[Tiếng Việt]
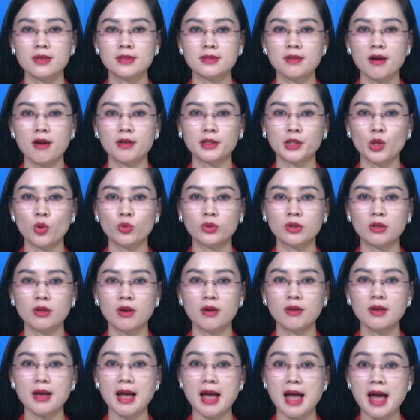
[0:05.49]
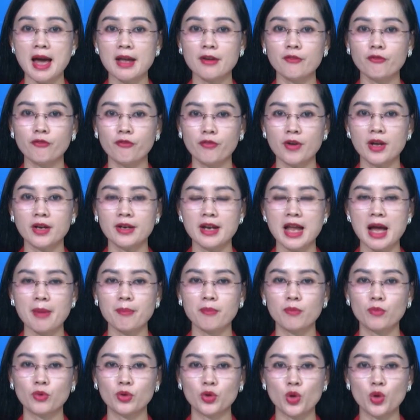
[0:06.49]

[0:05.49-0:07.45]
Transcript: do Thiếu tướng An Phương Nam,